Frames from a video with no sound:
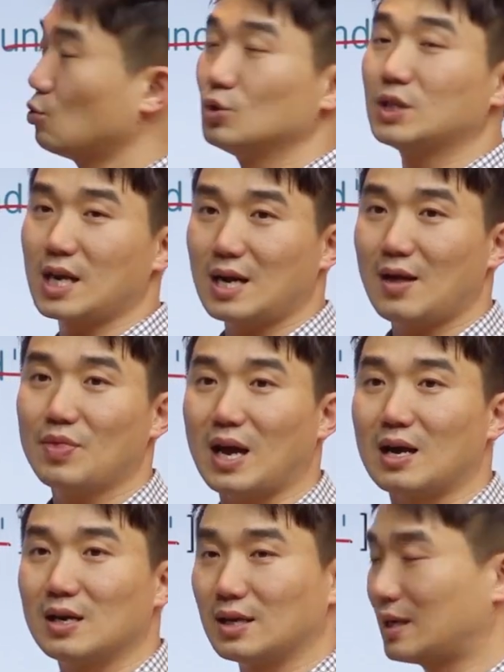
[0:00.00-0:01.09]
존재를
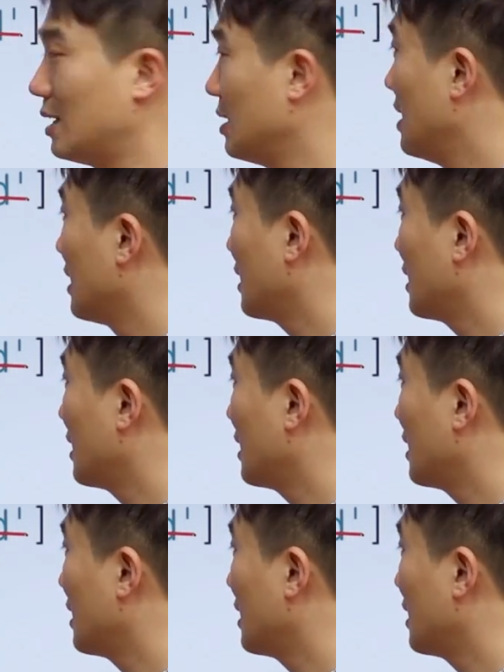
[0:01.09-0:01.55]
한다. 그러니까